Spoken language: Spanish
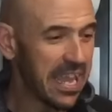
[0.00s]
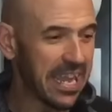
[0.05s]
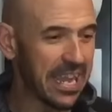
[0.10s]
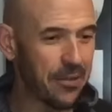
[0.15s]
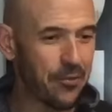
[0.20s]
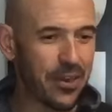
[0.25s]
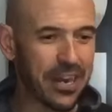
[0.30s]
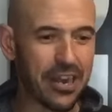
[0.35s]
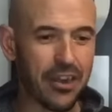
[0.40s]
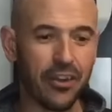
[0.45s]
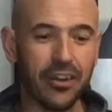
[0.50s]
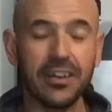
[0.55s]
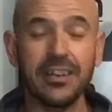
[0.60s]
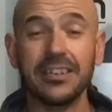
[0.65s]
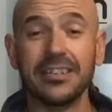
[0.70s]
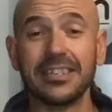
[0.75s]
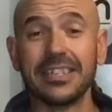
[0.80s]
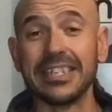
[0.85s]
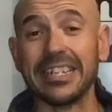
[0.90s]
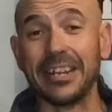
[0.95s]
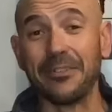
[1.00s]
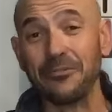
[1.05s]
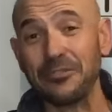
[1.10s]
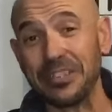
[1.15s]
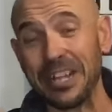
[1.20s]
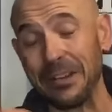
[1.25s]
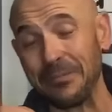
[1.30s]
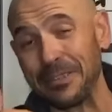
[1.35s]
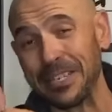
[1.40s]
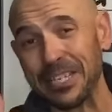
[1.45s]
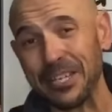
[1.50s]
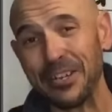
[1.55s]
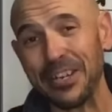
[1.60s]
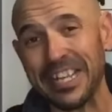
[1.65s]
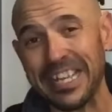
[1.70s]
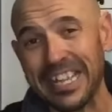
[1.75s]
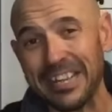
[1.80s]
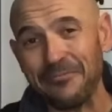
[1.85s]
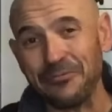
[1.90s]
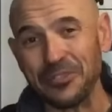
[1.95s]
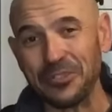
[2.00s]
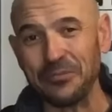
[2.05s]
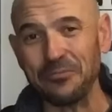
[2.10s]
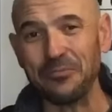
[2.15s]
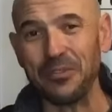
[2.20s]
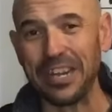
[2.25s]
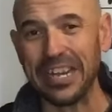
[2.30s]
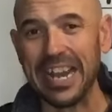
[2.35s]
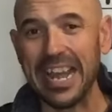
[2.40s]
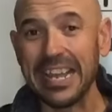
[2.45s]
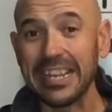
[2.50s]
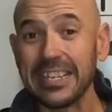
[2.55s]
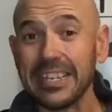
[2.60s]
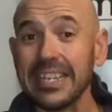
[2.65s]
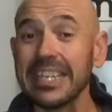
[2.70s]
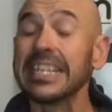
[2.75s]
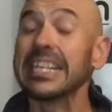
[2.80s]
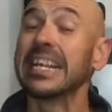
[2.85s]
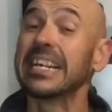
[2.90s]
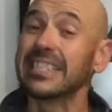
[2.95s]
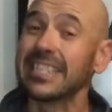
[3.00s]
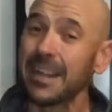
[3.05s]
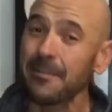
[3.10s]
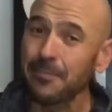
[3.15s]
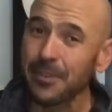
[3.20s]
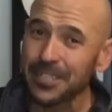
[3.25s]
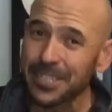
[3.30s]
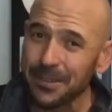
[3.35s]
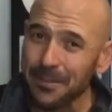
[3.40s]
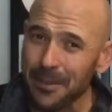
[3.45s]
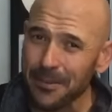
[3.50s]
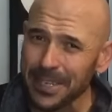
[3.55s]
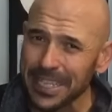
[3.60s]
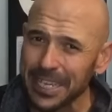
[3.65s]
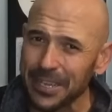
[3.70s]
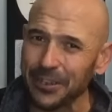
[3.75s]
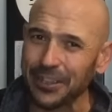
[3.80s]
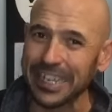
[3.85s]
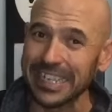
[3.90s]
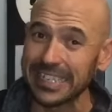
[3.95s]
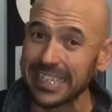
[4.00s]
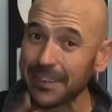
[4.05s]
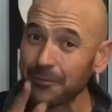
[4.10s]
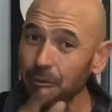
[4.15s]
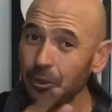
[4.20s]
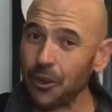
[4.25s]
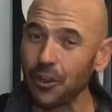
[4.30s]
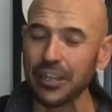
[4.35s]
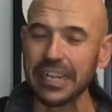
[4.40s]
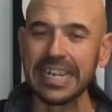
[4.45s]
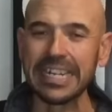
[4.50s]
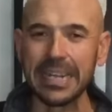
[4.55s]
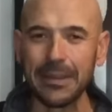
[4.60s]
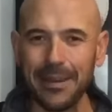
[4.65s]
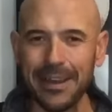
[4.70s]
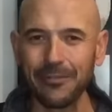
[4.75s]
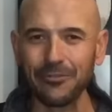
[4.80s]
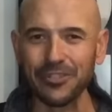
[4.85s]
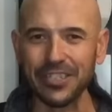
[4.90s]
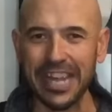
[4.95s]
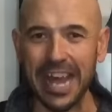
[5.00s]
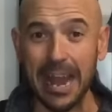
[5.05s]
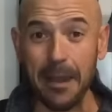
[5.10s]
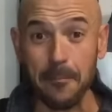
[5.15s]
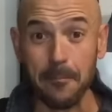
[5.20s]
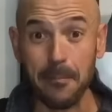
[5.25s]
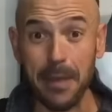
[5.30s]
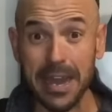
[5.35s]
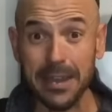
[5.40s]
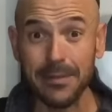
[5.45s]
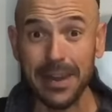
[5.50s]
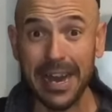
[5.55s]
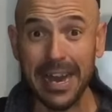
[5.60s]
Y bueno, si te gusta el vídeo, le damos un buen like y hasta el próximo vídeo que seguro que te va a gustar. Bye